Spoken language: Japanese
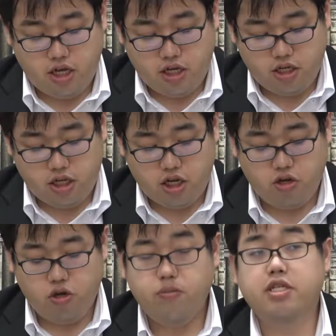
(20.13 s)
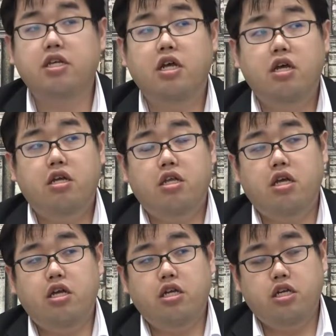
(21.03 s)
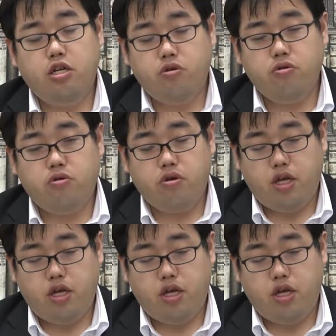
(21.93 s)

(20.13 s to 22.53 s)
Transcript: えー、出題されておりますで医療の、